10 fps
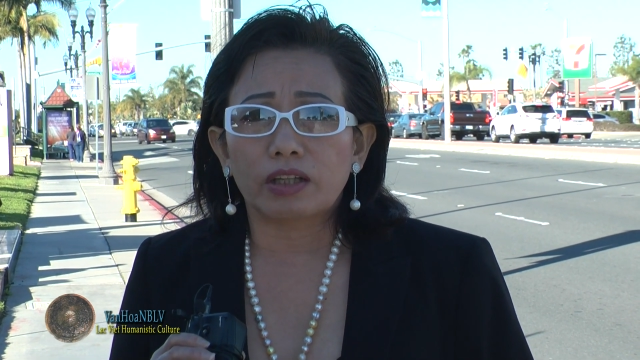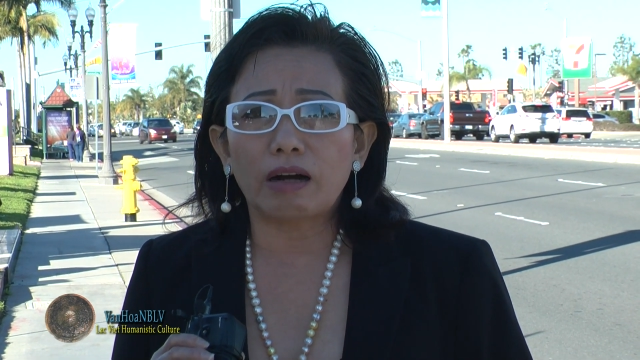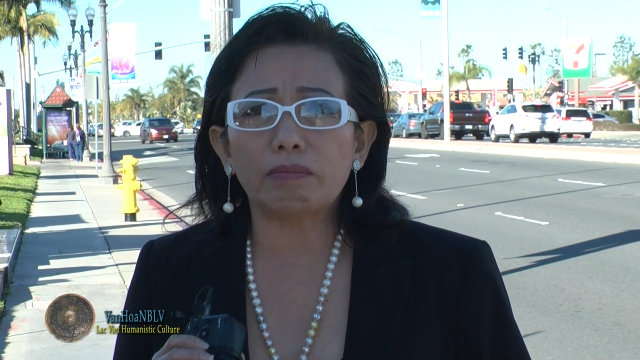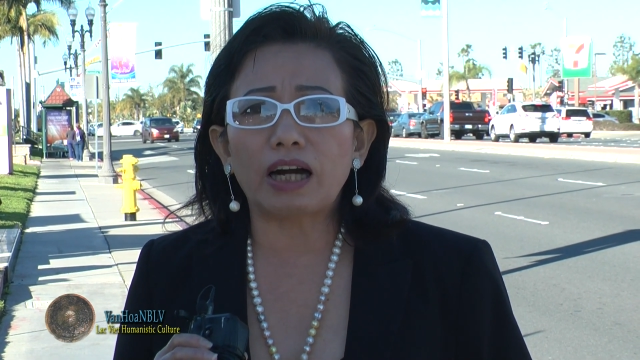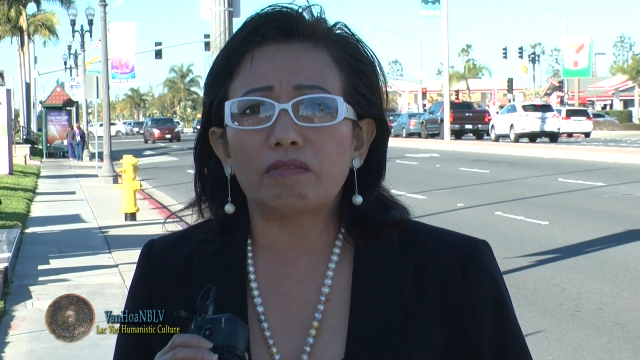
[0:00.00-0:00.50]

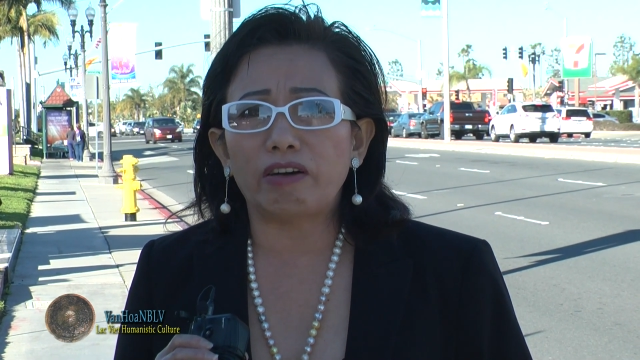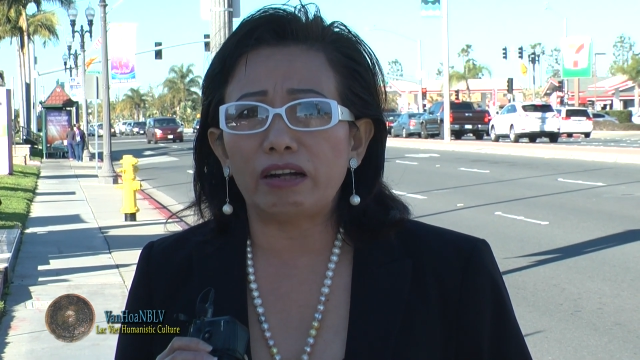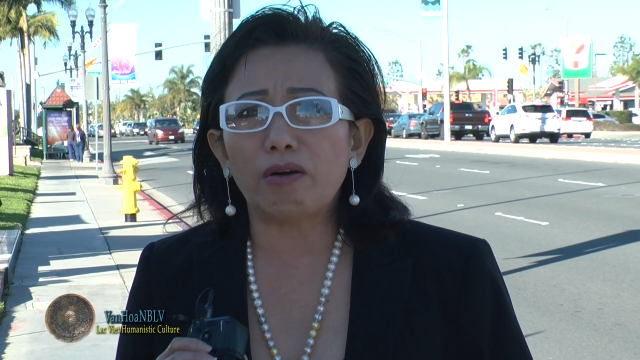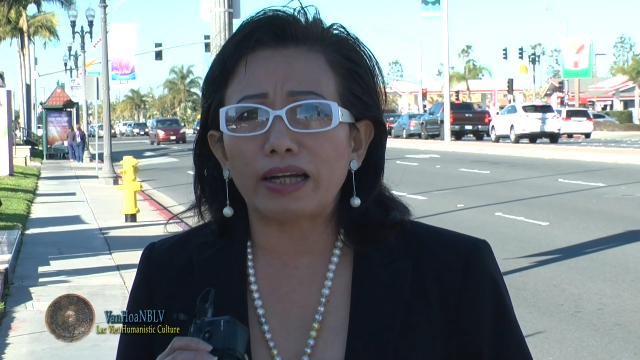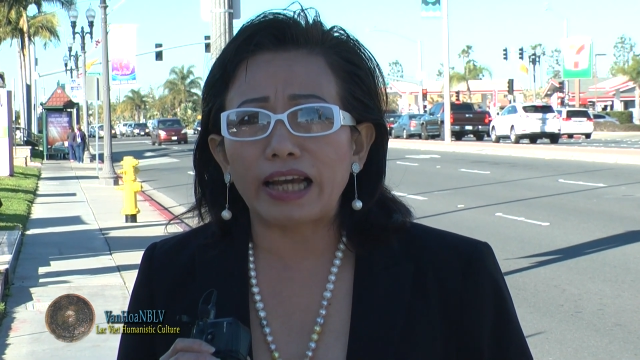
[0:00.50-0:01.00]
không cần
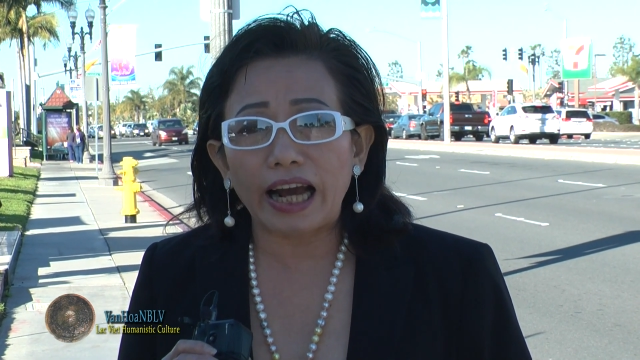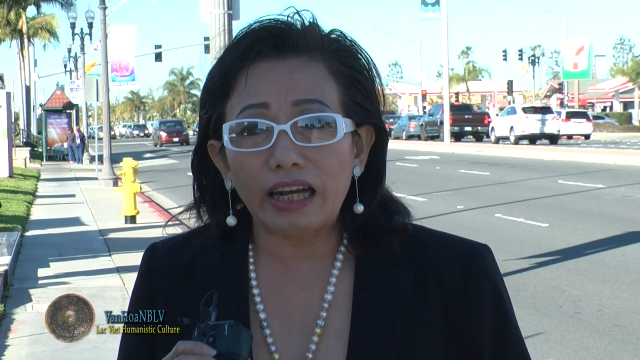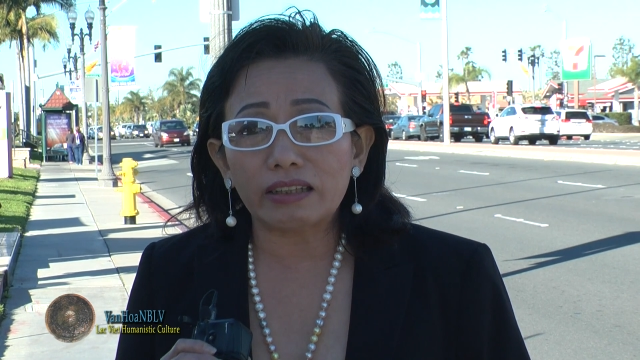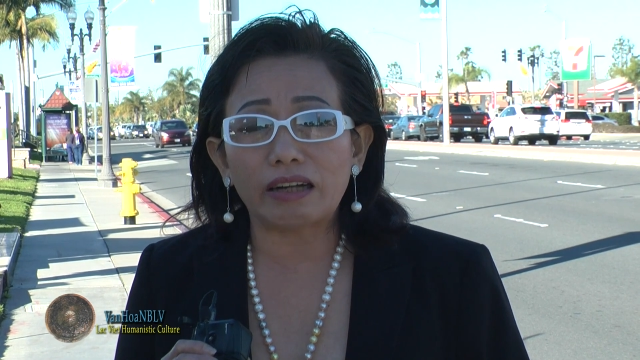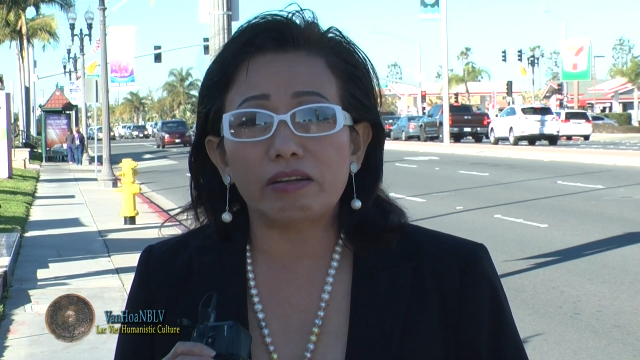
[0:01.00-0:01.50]
phải hòa
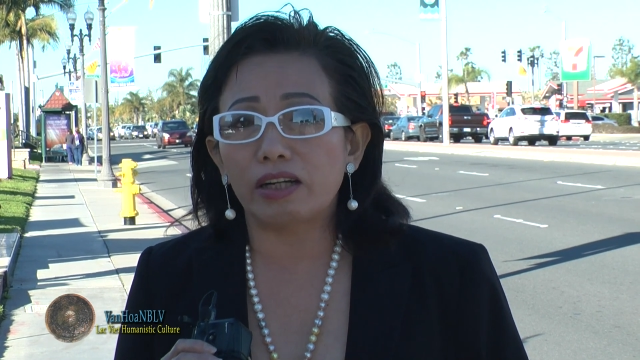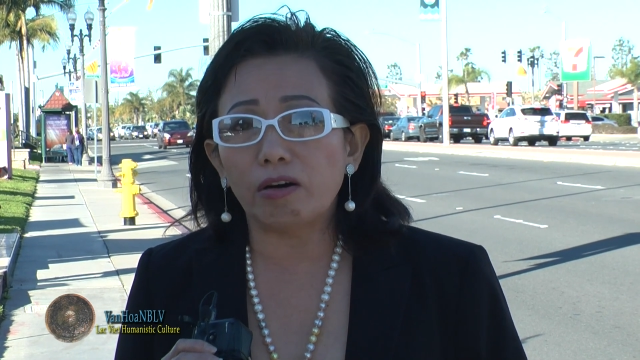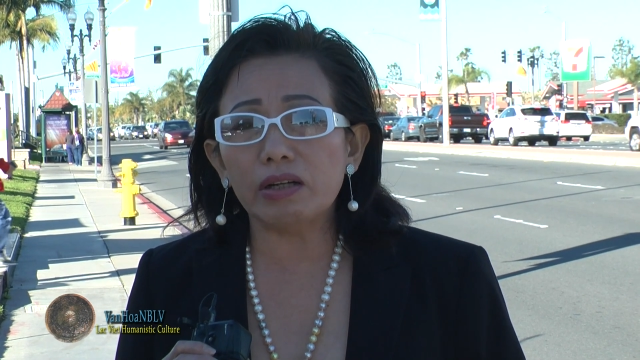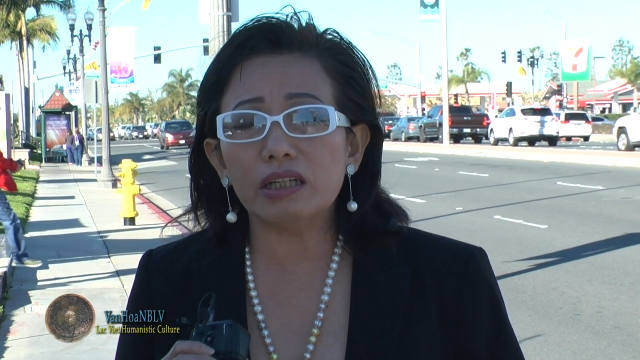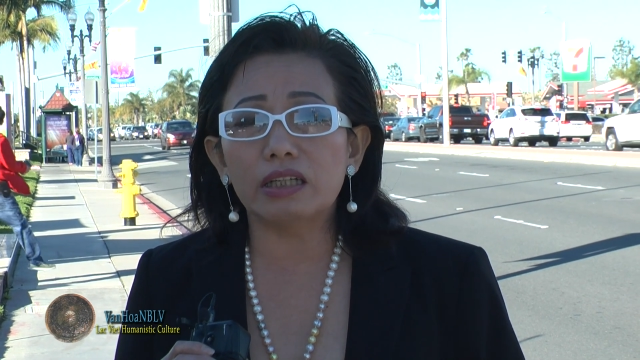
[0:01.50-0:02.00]
giải tại vì
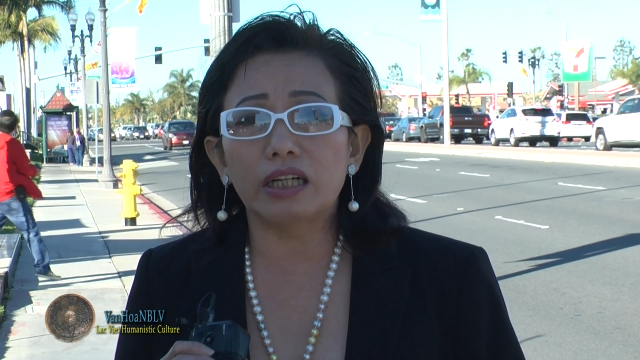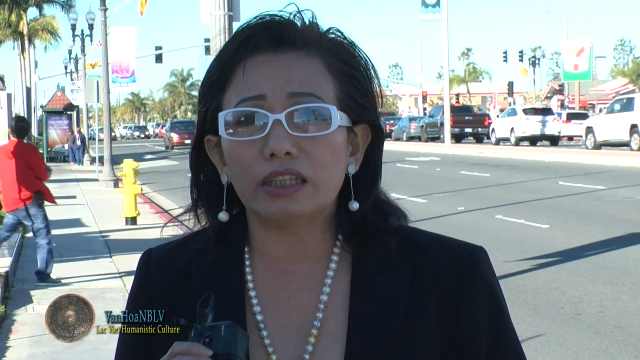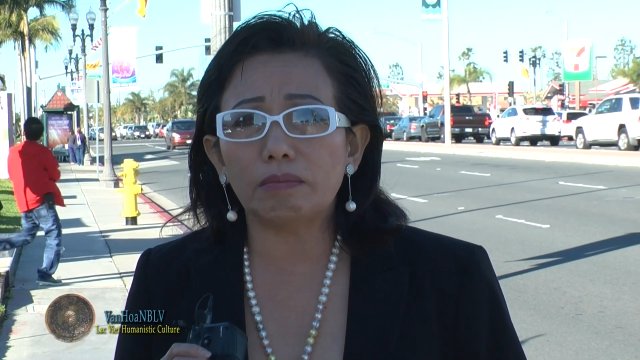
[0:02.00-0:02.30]
đối với người ở